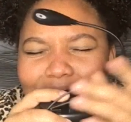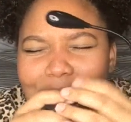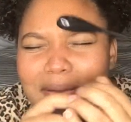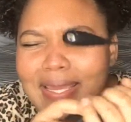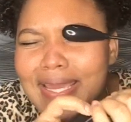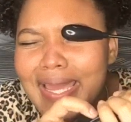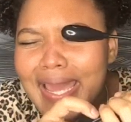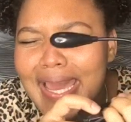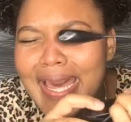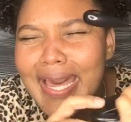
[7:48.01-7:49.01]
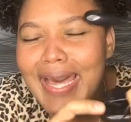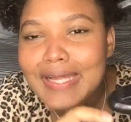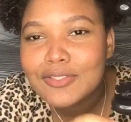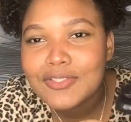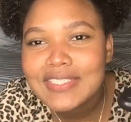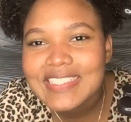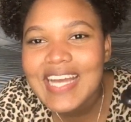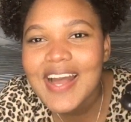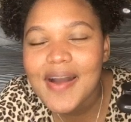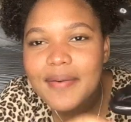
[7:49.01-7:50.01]
Oh my god, no
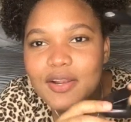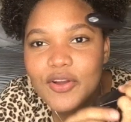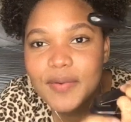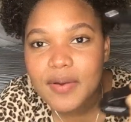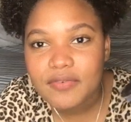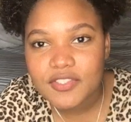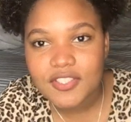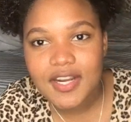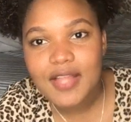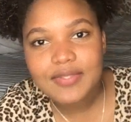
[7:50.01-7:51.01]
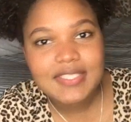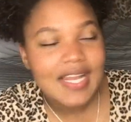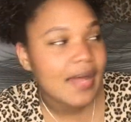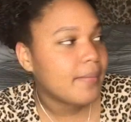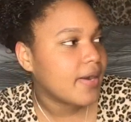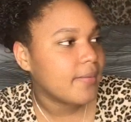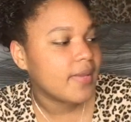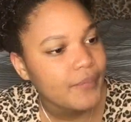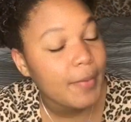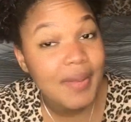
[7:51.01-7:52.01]
saben lo que me ha funcionado esta lámpara a mí.